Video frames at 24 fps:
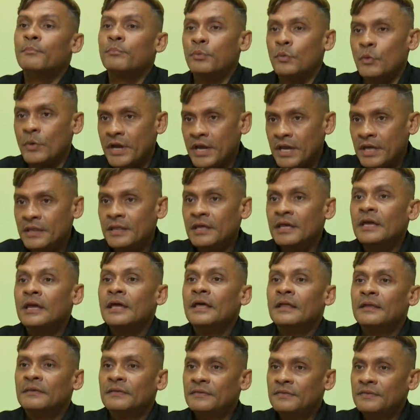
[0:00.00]
puede
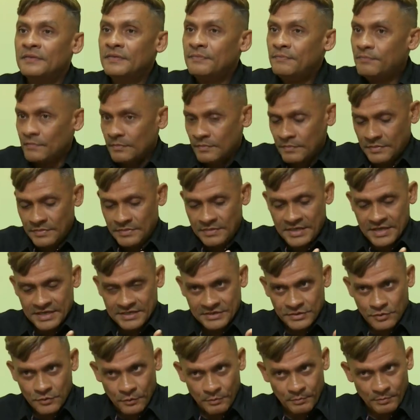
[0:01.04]

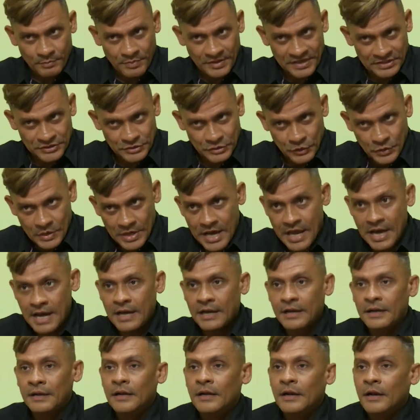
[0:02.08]

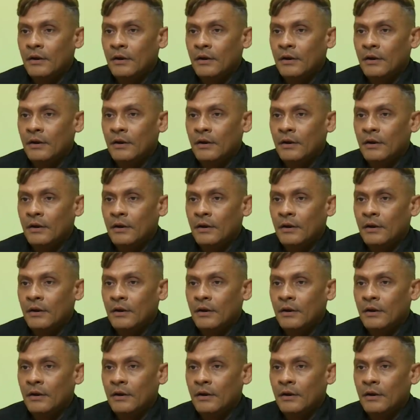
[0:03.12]
descompresionar